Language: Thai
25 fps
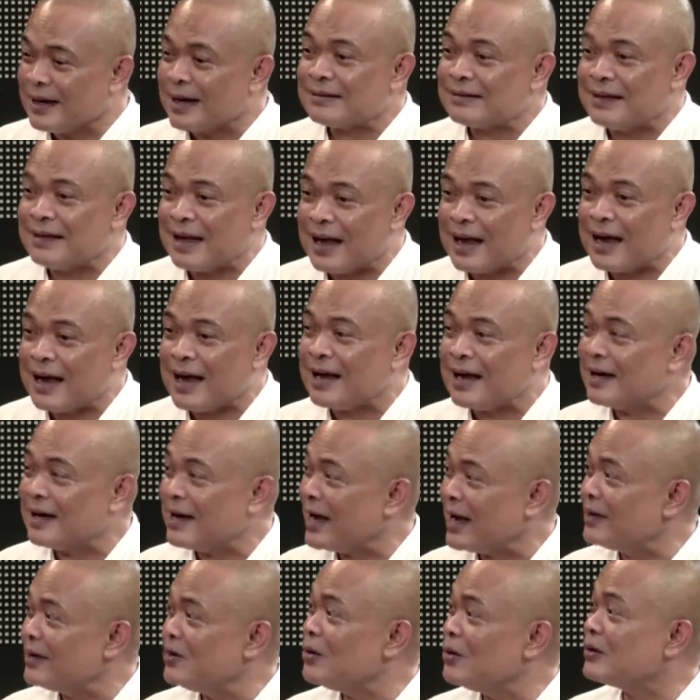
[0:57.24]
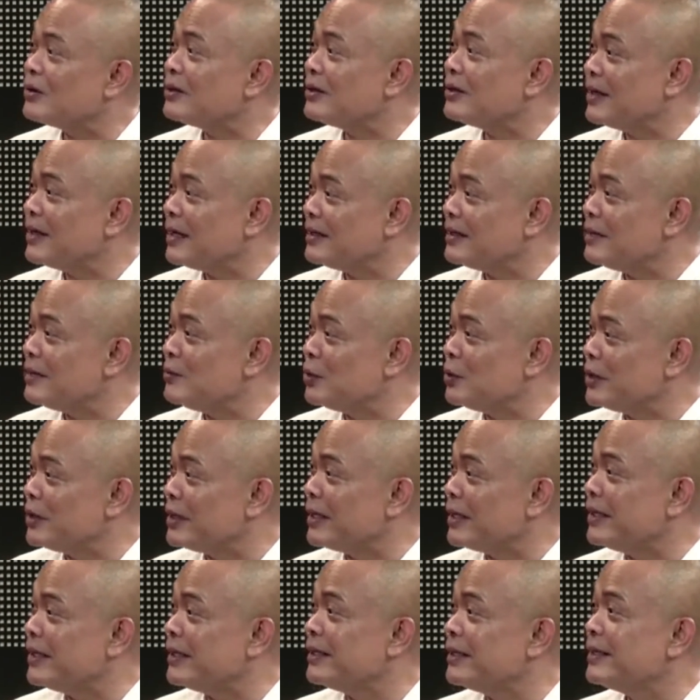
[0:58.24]
กษาการนายกรัฐมนต
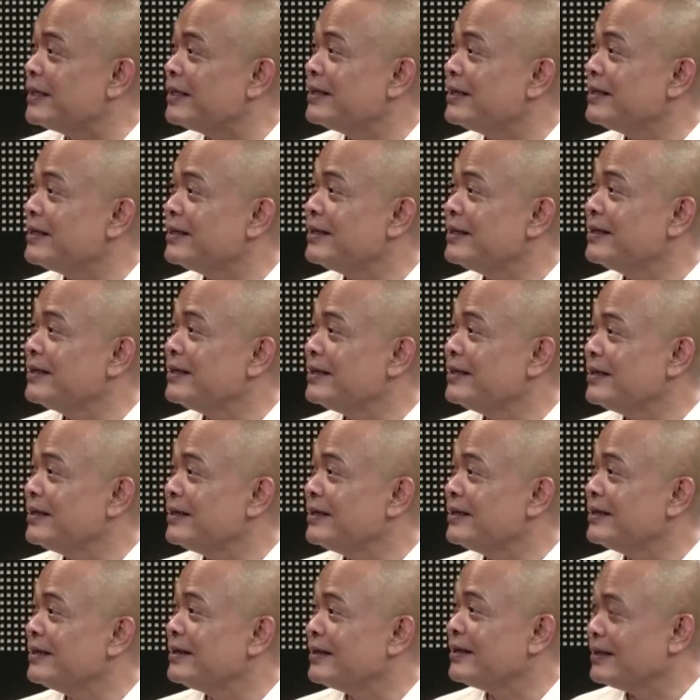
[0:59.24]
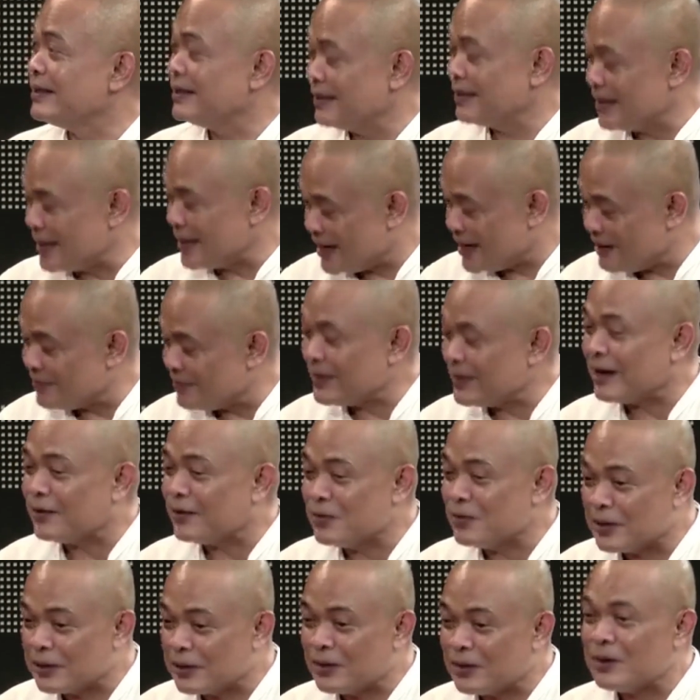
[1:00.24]
รีต้องนั่งหัวโต๊ะนะครับนั่ง
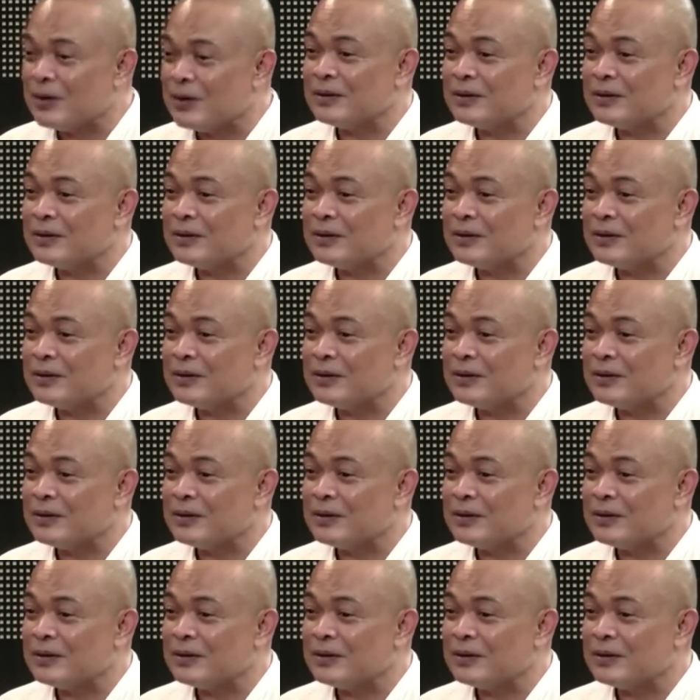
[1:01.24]
หัวโต๊ะ